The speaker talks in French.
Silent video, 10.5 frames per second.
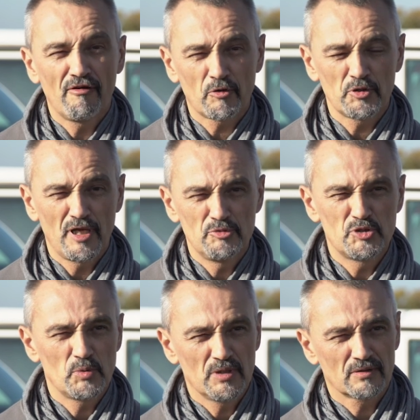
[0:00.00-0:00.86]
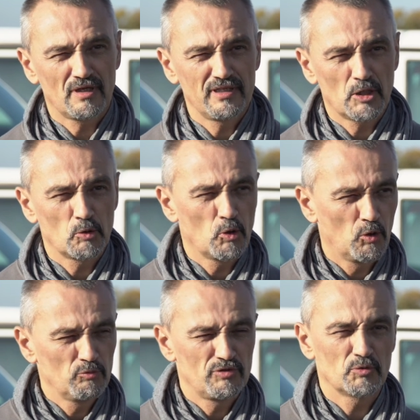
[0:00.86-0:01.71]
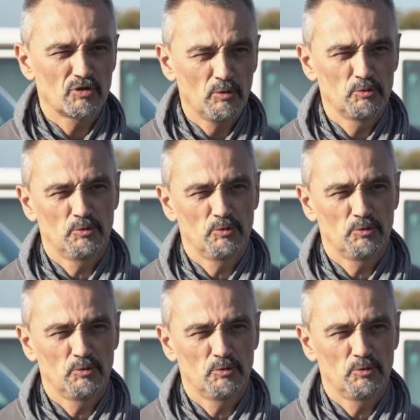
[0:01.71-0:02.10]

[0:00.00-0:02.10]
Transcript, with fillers: enfin on est habitué, on travaille avec le grand depuis longtemps,